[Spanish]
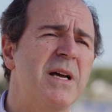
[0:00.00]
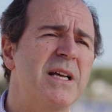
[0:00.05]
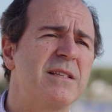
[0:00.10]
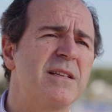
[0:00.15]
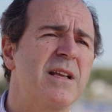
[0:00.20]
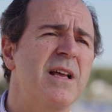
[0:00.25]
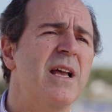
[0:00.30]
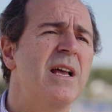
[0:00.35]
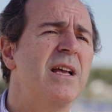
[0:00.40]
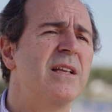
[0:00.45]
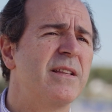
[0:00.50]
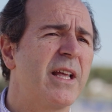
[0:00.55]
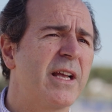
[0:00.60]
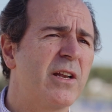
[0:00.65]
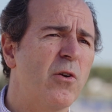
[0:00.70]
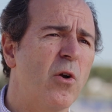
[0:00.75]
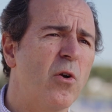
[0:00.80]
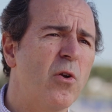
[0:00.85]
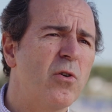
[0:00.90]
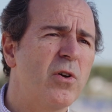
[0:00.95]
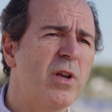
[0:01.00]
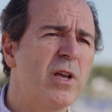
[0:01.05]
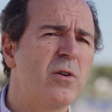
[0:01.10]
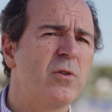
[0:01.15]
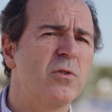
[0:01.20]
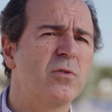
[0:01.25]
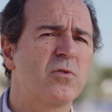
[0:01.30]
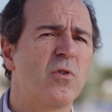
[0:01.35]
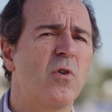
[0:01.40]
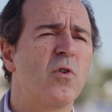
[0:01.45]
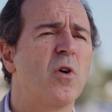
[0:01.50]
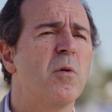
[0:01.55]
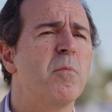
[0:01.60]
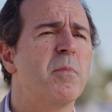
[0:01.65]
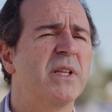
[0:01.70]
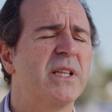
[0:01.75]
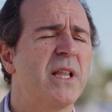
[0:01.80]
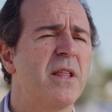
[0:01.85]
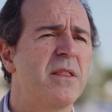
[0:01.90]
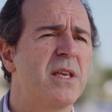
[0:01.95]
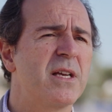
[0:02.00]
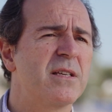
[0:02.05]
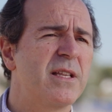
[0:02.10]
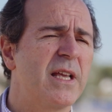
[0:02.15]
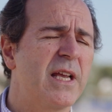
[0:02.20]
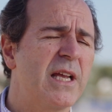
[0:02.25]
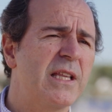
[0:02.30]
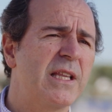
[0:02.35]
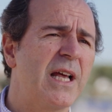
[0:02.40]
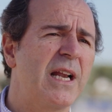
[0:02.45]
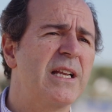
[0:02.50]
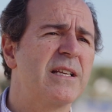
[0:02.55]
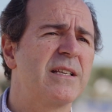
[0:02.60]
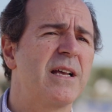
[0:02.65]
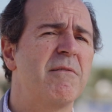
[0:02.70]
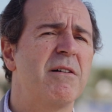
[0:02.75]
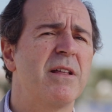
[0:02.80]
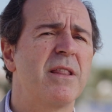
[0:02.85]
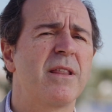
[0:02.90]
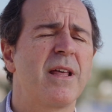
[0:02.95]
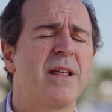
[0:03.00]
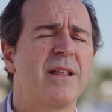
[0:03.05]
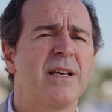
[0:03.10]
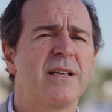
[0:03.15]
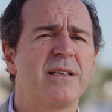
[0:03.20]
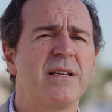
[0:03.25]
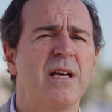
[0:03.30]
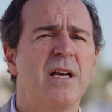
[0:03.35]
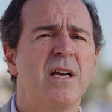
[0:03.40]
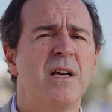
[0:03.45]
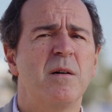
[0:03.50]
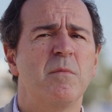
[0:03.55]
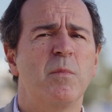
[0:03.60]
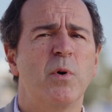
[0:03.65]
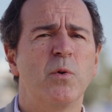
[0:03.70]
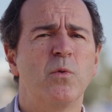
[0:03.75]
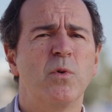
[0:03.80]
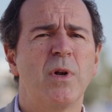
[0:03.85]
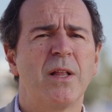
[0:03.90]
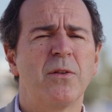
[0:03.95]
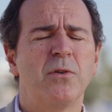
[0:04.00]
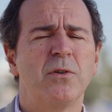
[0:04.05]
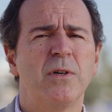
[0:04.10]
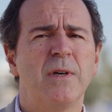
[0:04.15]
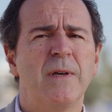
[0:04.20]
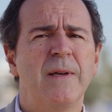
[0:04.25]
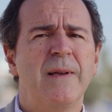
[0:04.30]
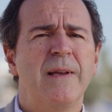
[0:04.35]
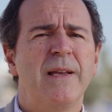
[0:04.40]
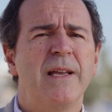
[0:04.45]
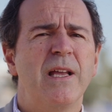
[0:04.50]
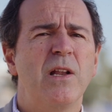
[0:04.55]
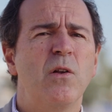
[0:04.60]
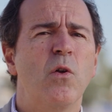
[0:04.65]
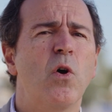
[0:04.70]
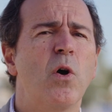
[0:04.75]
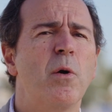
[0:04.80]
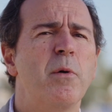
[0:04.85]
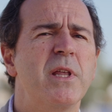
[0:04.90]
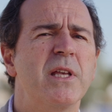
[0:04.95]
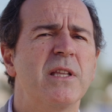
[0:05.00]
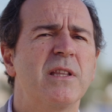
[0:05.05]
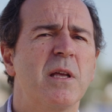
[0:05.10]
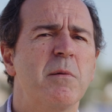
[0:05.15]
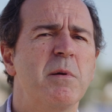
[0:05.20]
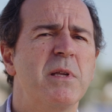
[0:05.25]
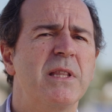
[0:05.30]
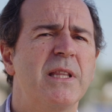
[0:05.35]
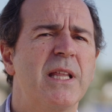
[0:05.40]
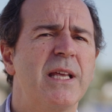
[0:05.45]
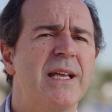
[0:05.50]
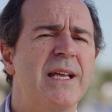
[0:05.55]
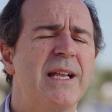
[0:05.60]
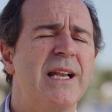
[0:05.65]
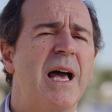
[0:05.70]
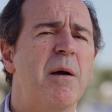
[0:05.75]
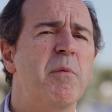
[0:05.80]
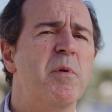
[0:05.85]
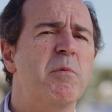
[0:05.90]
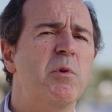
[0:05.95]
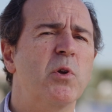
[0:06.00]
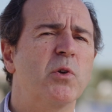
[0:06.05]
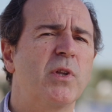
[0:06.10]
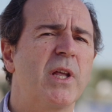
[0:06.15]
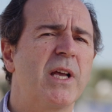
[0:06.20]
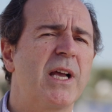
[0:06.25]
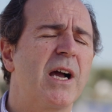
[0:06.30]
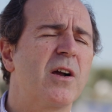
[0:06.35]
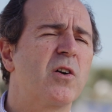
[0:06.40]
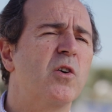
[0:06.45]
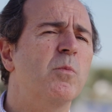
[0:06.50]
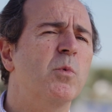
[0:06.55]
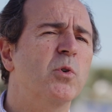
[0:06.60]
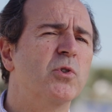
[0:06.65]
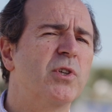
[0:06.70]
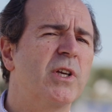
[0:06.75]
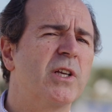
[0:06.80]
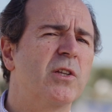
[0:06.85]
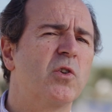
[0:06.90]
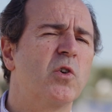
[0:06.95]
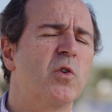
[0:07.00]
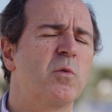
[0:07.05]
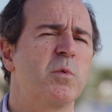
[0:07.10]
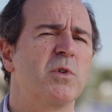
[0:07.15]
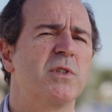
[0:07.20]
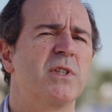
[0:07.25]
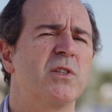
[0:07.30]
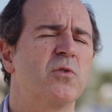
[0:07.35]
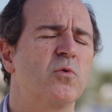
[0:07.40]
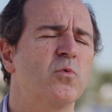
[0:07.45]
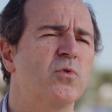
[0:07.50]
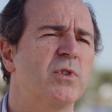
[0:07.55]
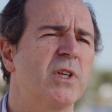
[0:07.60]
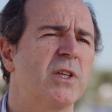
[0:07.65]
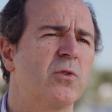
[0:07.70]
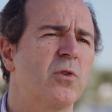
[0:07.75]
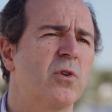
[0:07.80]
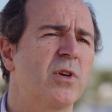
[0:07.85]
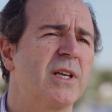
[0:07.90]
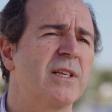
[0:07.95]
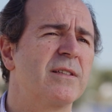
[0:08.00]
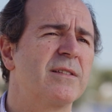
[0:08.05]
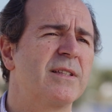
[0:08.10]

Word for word: más tecnológicos, con competencias digitales avanzadas, por un lado, y luego evidentemente la biblioteca como sector pues es un sector que